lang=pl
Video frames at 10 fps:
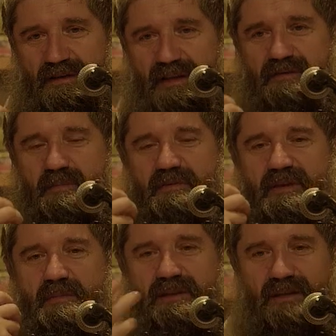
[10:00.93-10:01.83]
I nie
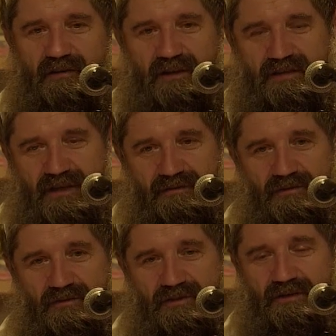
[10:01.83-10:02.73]
wypowiemy tego na
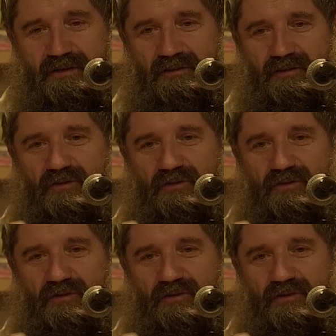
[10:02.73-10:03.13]
zewnątrz.